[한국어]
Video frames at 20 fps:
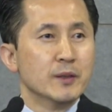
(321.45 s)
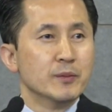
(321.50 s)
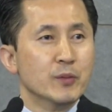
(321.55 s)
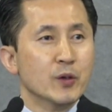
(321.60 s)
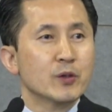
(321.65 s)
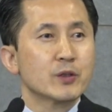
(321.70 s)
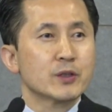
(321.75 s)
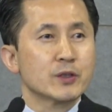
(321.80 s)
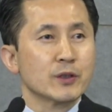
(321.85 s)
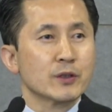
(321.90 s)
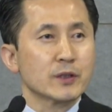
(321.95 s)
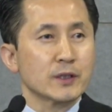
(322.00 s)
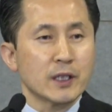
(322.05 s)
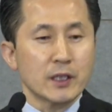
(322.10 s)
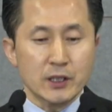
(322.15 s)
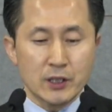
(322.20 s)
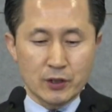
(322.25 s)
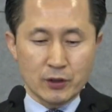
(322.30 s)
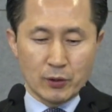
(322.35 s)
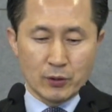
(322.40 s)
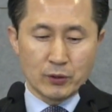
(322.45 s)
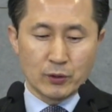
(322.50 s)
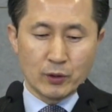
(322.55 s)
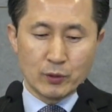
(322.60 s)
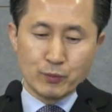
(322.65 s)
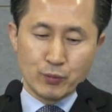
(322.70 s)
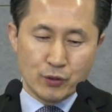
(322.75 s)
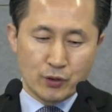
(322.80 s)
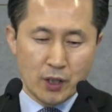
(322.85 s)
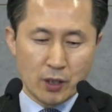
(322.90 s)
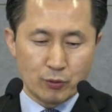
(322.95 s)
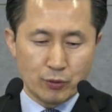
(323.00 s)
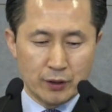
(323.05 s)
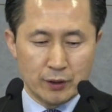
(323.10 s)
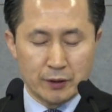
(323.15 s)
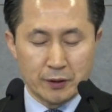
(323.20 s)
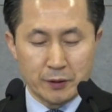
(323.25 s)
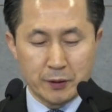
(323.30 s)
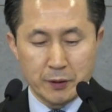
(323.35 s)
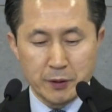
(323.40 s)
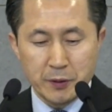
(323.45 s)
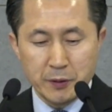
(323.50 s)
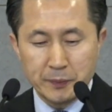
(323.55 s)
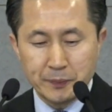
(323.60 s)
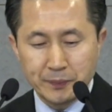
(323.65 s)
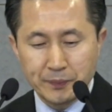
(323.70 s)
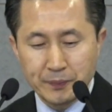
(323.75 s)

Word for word: 목적상 지성소로 분류하고 있는 거죠.